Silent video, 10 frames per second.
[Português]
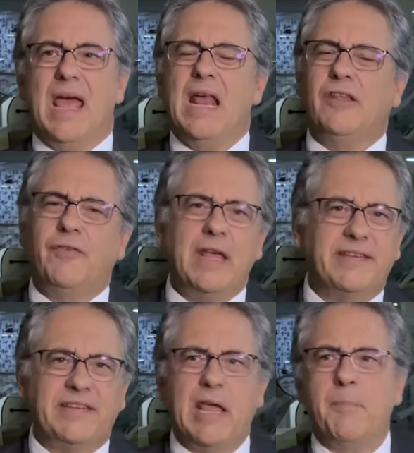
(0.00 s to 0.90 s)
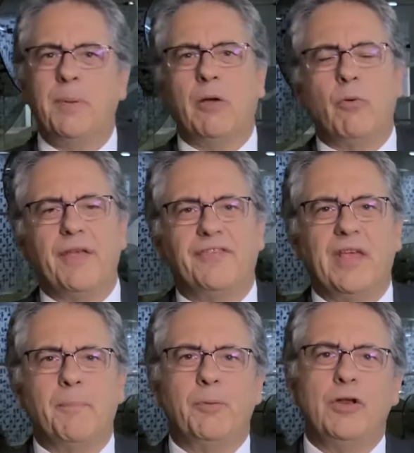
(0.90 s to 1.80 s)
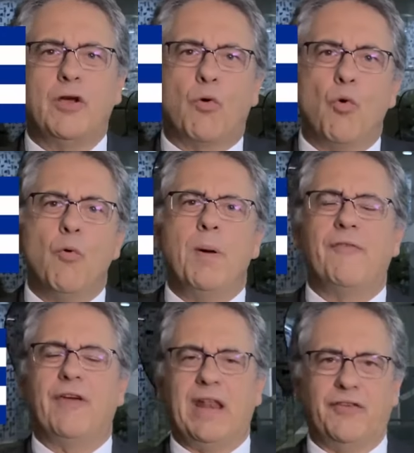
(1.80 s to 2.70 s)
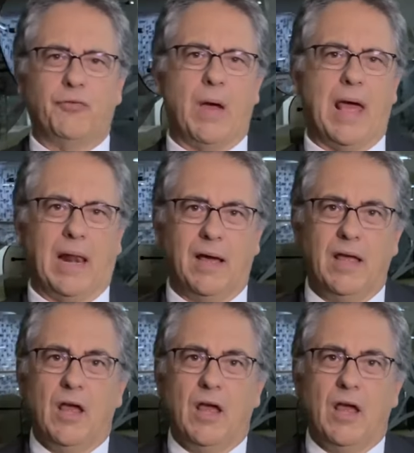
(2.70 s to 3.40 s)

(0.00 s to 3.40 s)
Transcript: Eles vêm sempre com o exemplo de Cuba e Venezuela,